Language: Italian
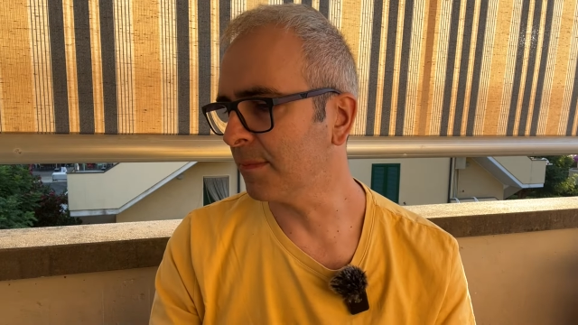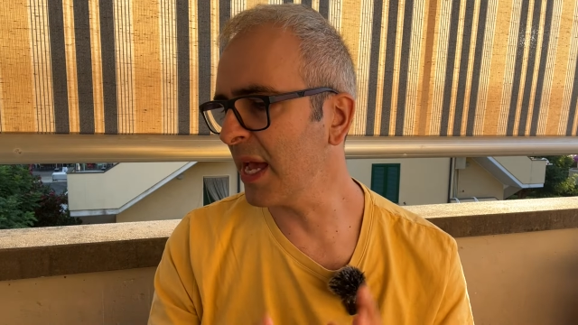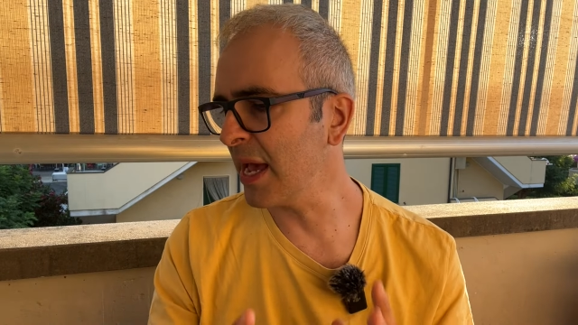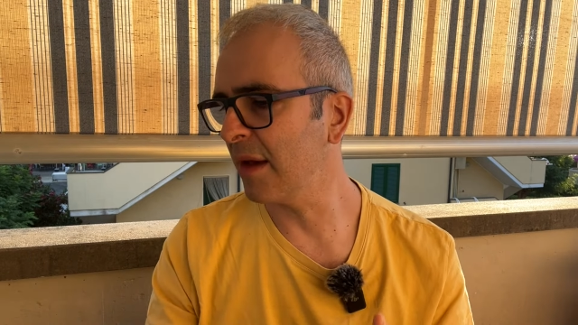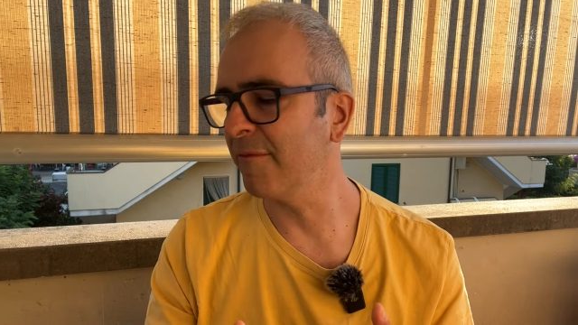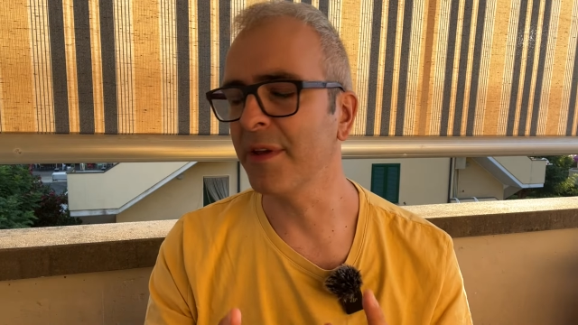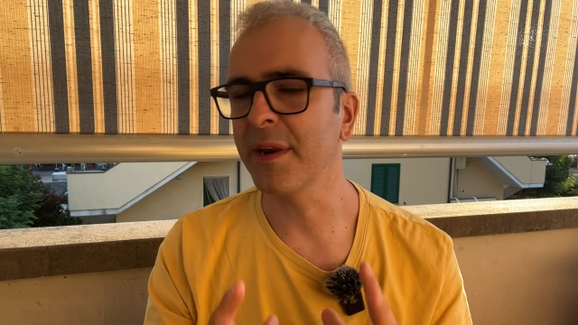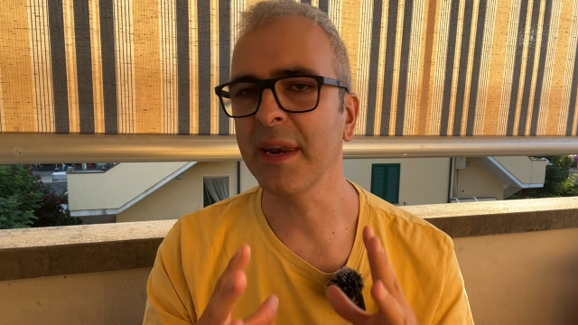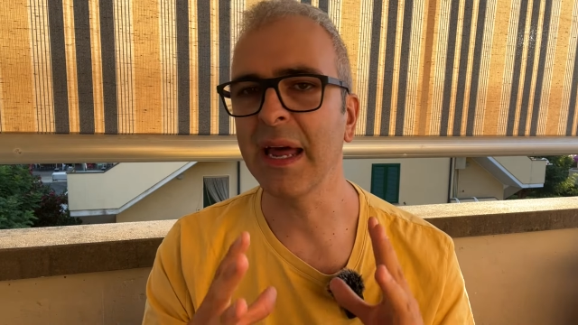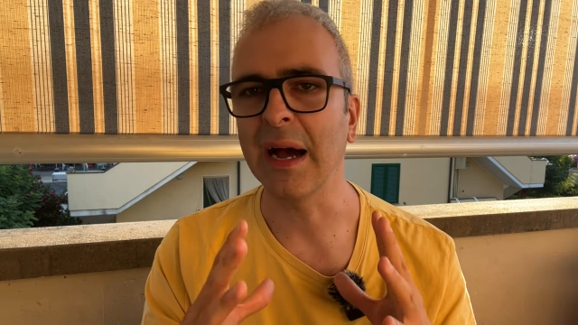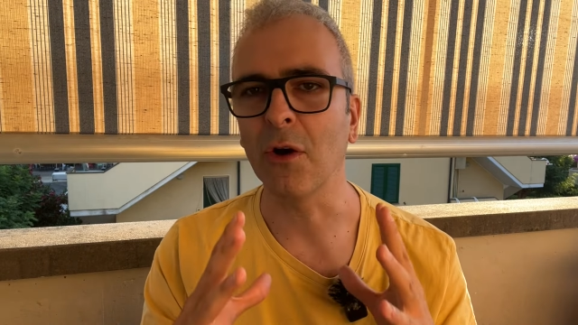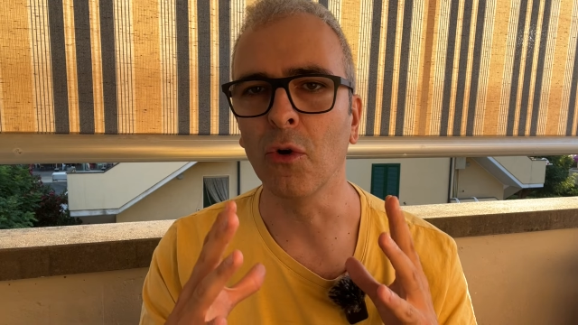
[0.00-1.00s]
Beh,
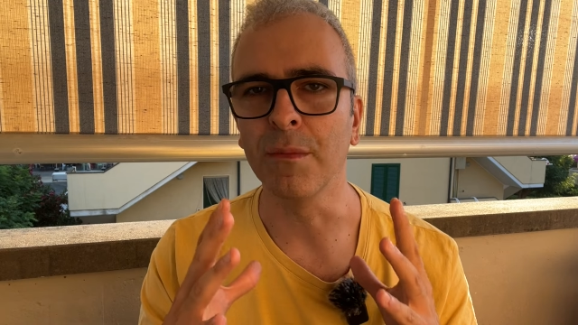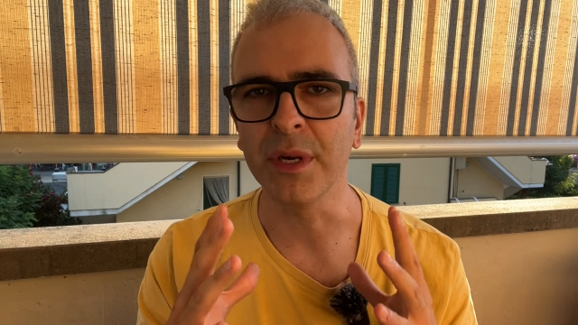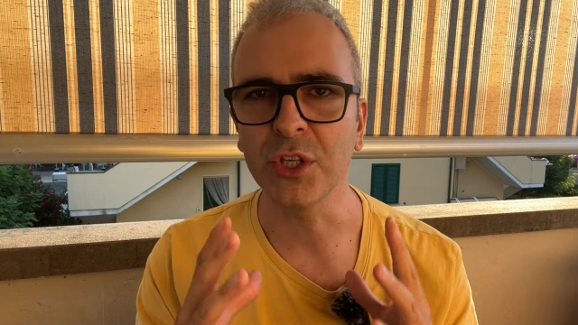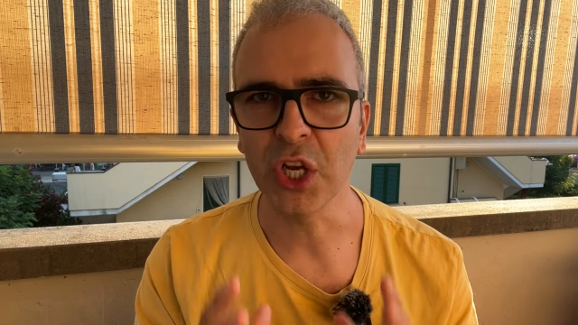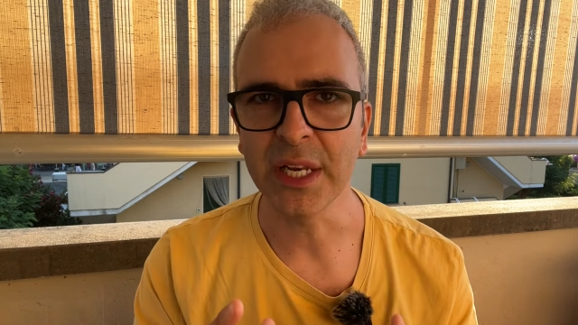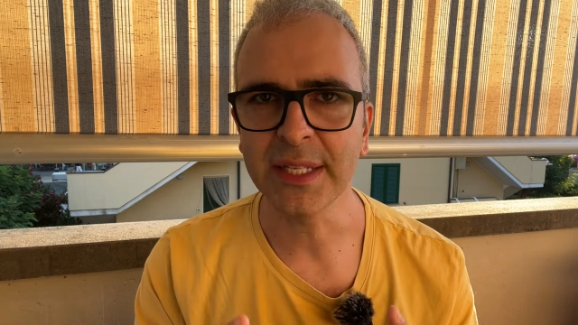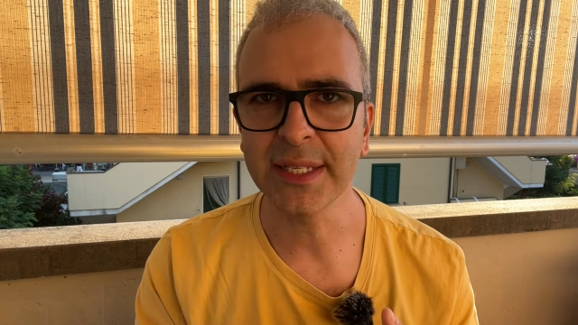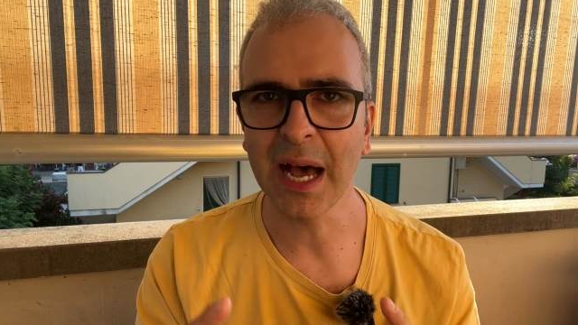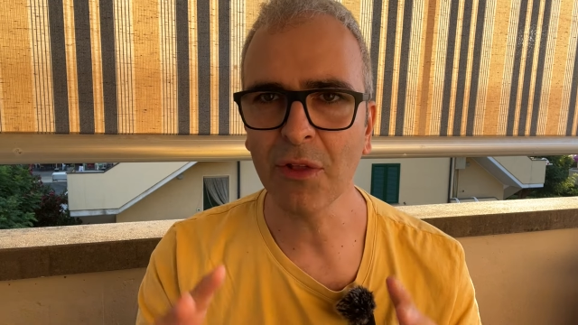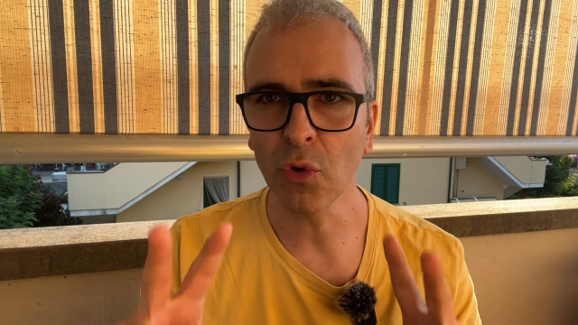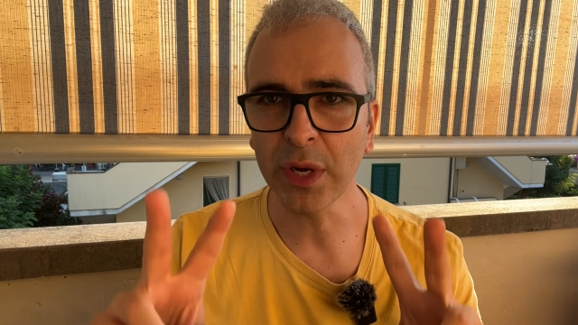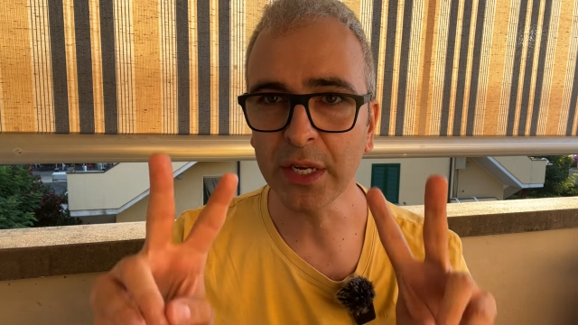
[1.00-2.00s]
verrà
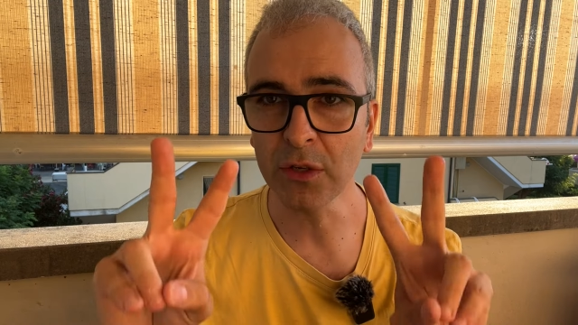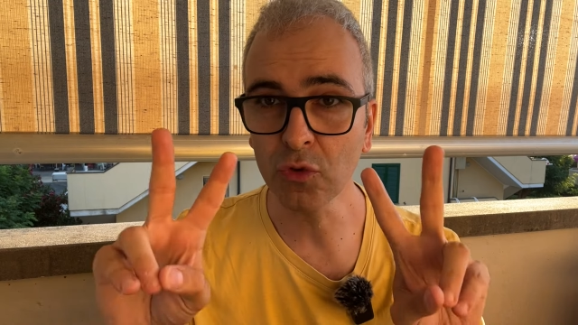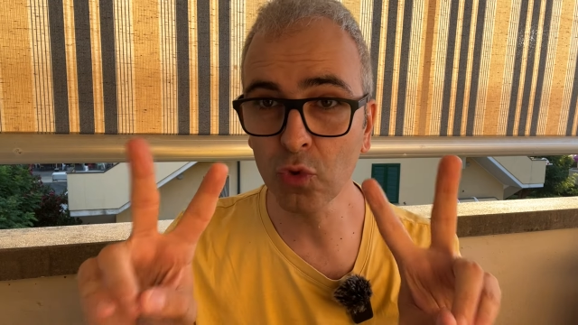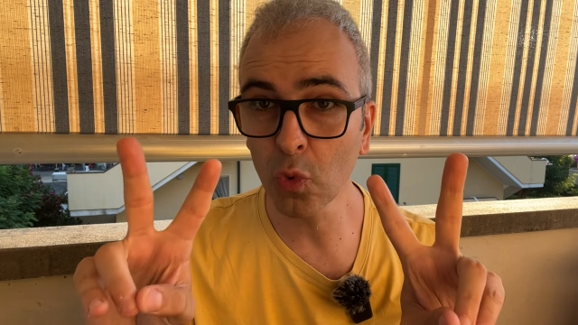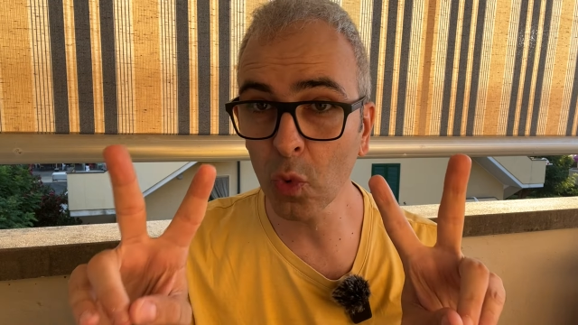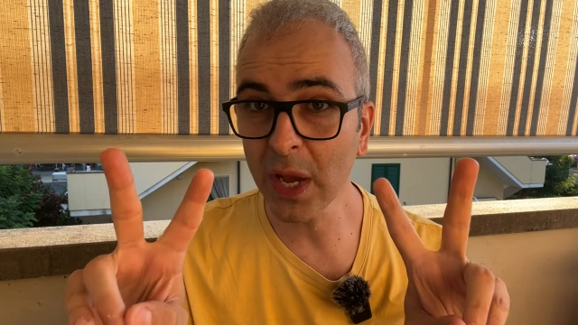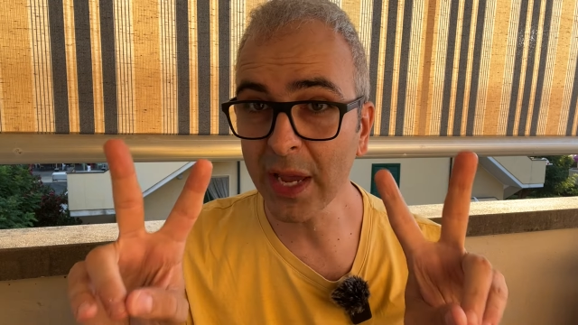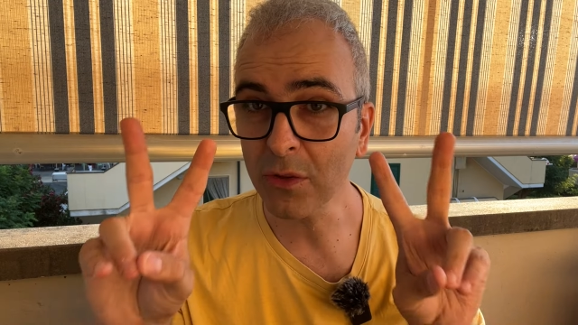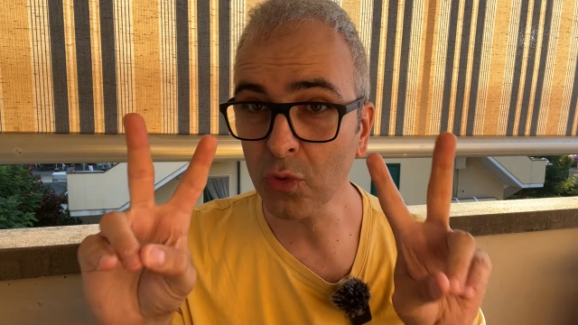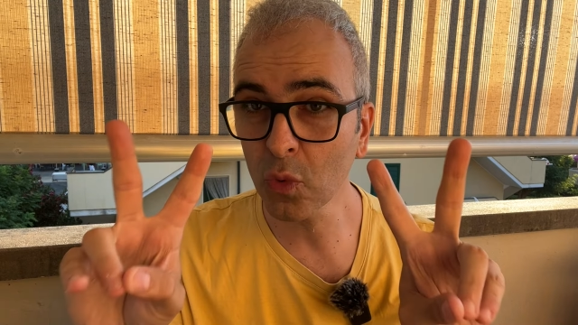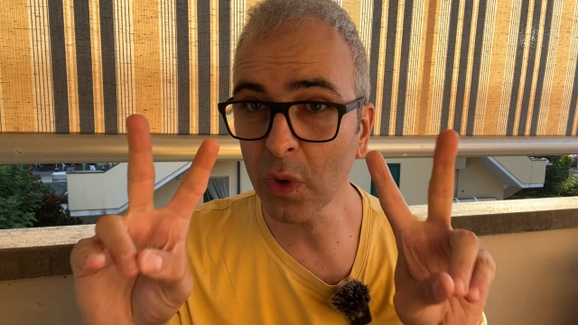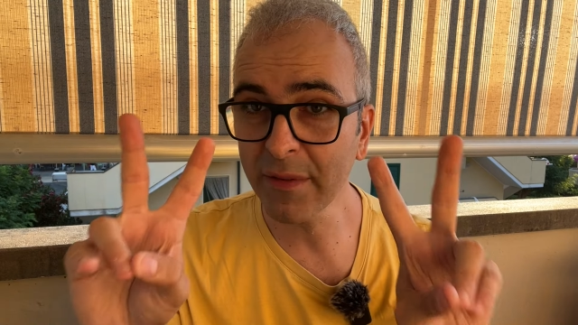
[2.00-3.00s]
commercializzato in due,
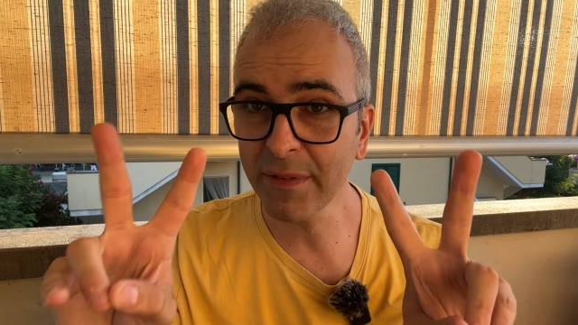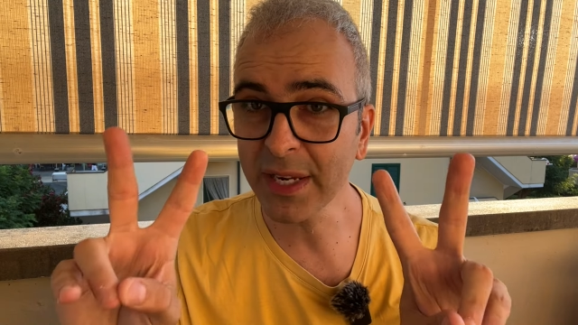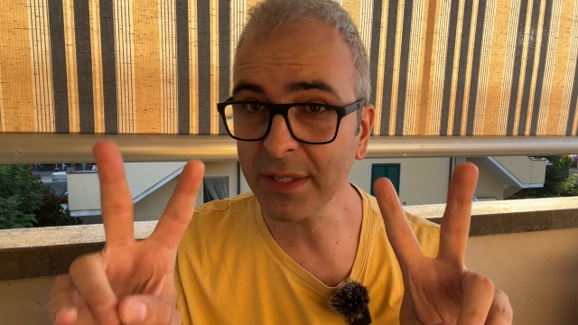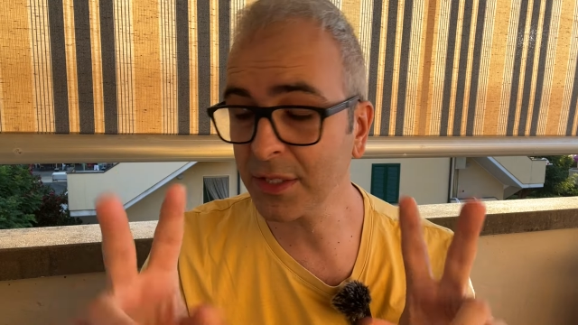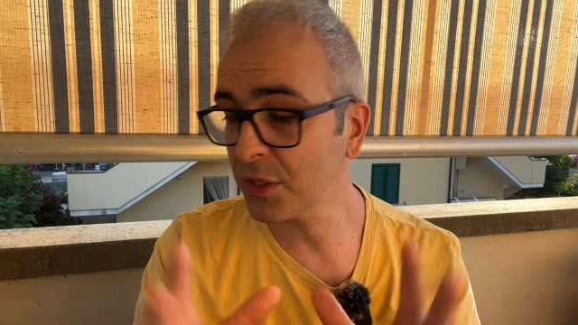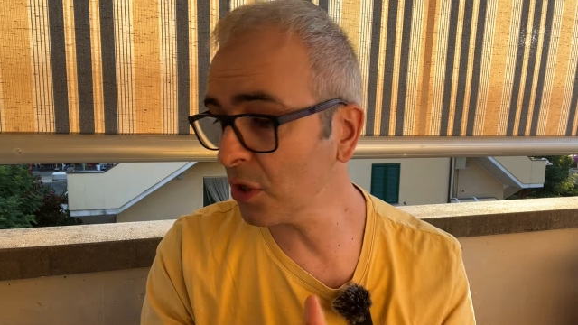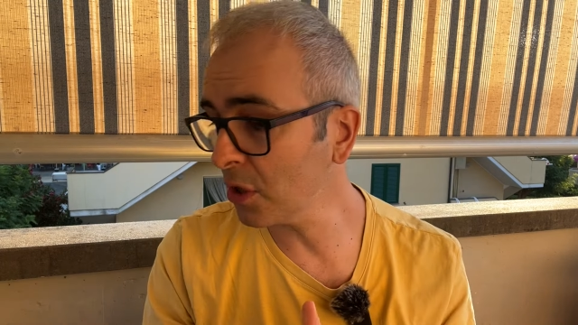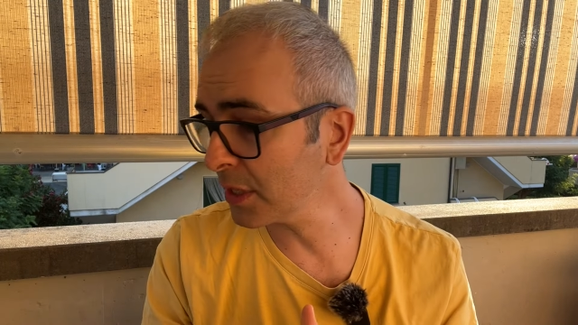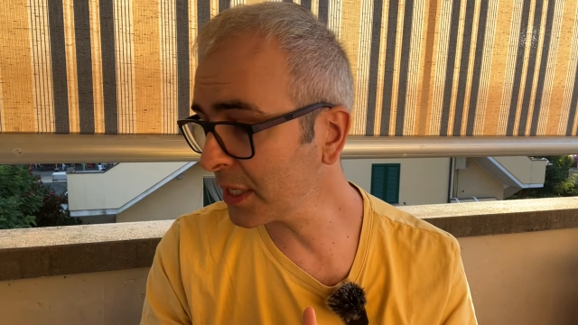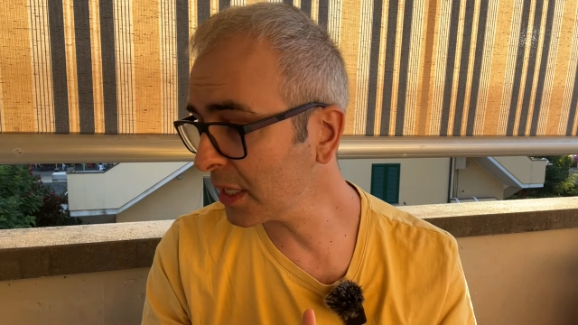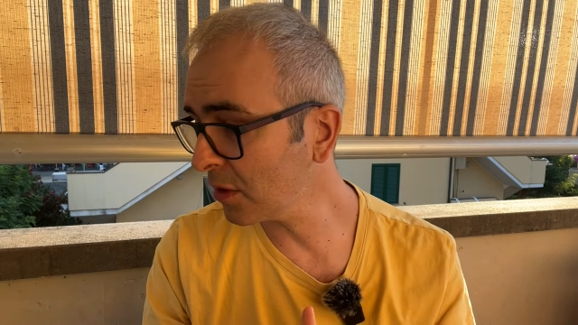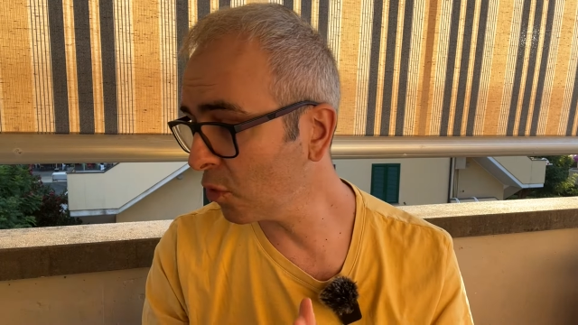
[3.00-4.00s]
due versioni.